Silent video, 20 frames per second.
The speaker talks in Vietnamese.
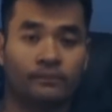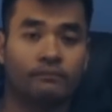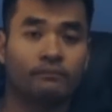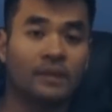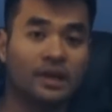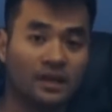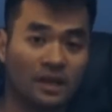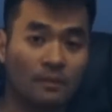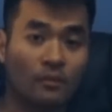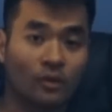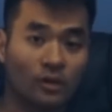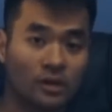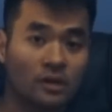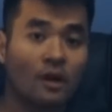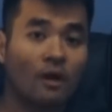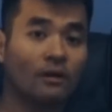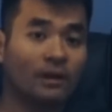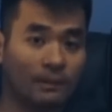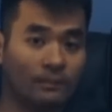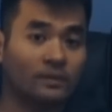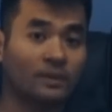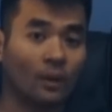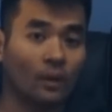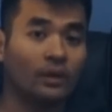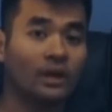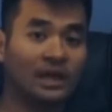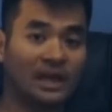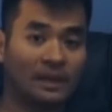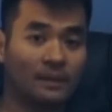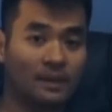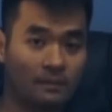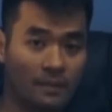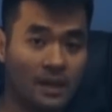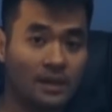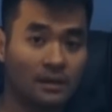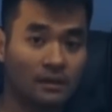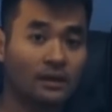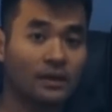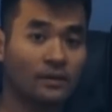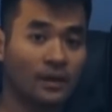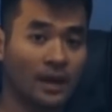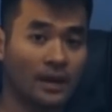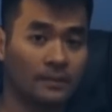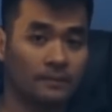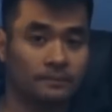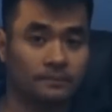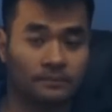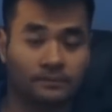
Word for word: mình có một đứa con 5 tuổi thành ra mình biết được điều này